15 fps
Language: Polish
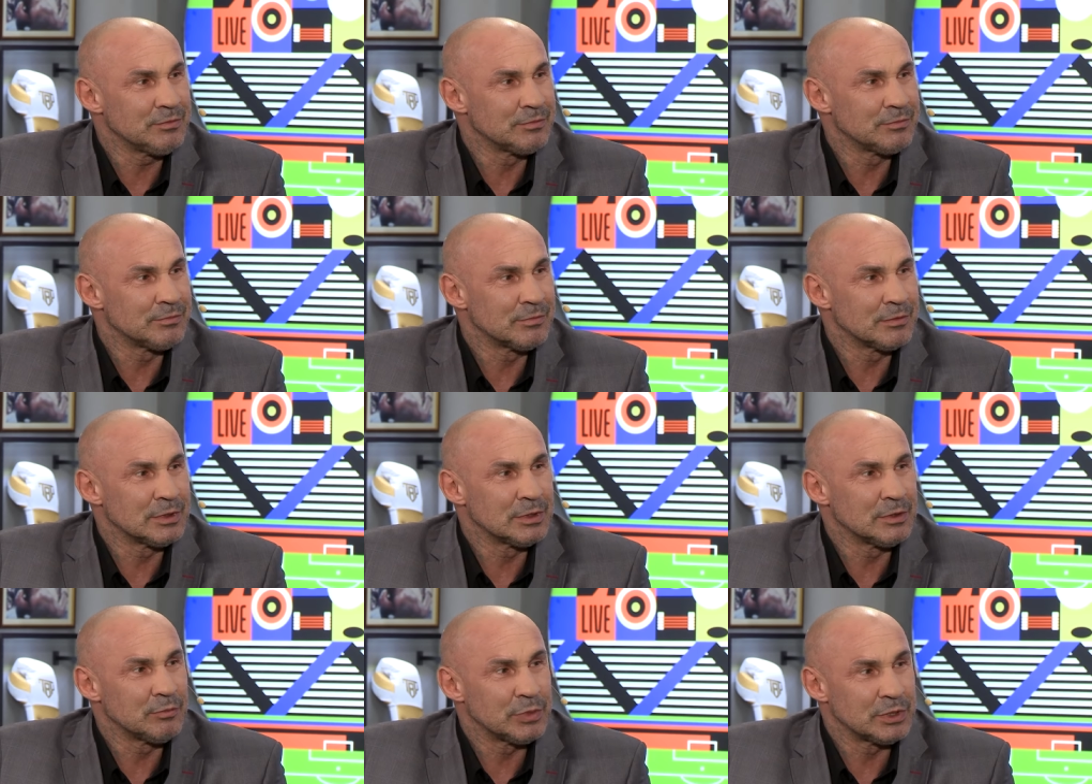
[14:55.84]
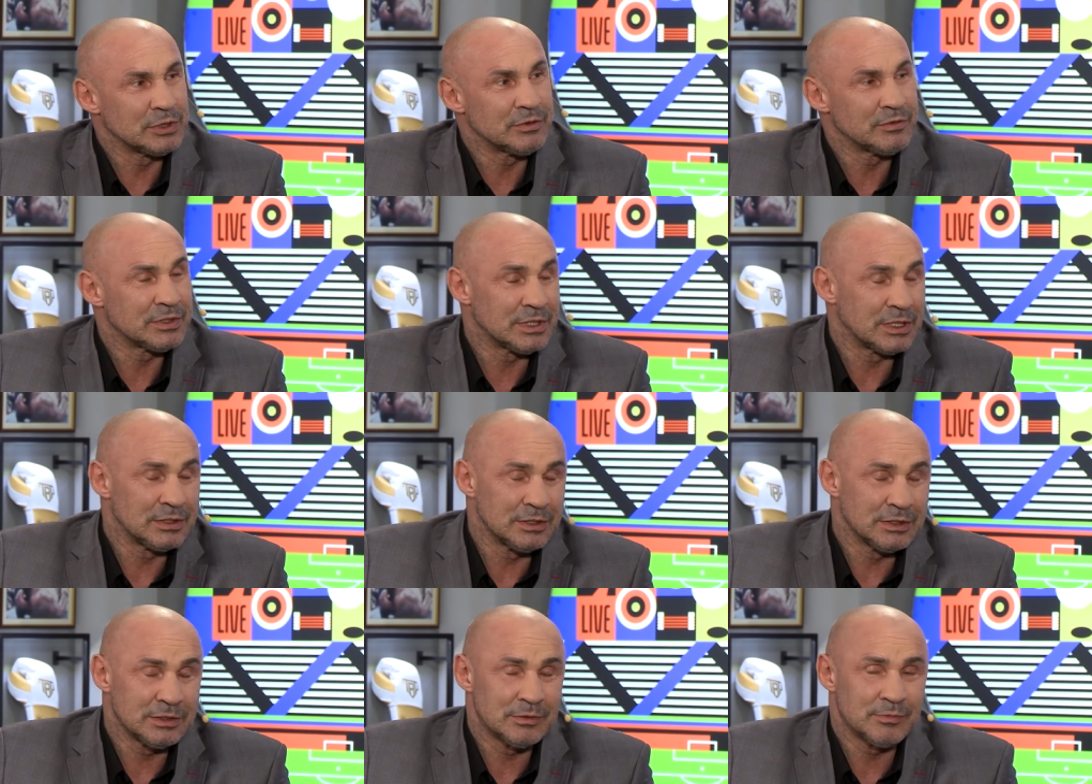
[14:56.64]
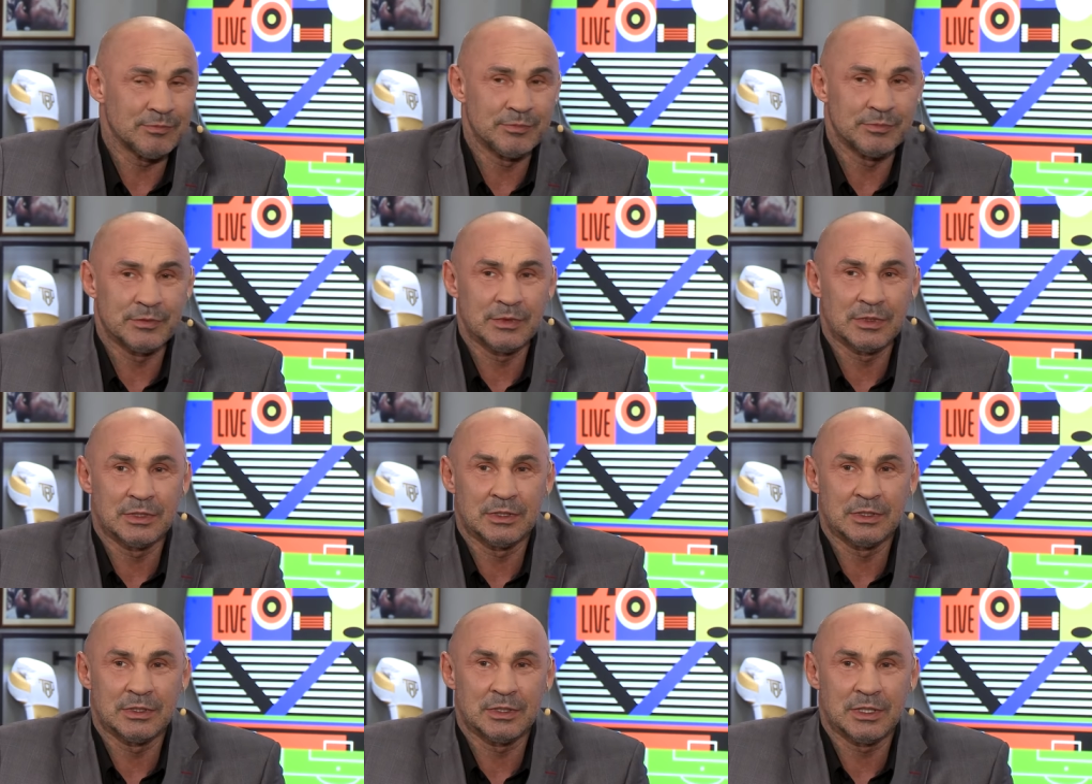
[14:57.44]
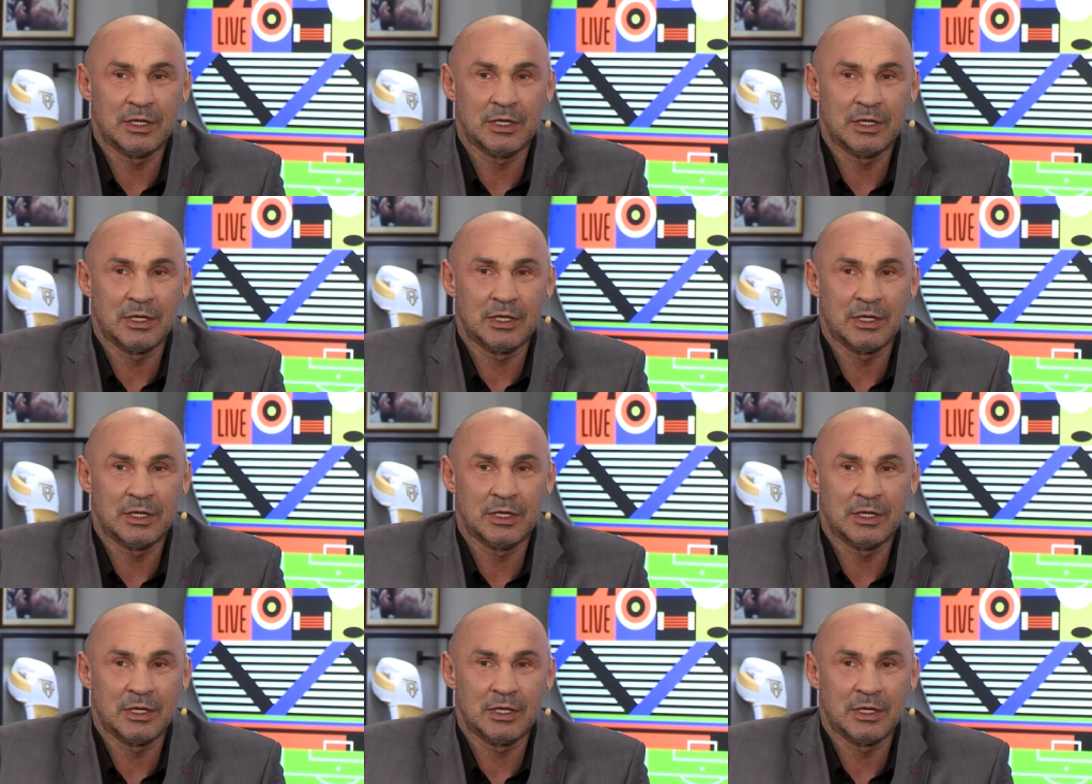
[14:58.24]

mm, będzie w stanie mm,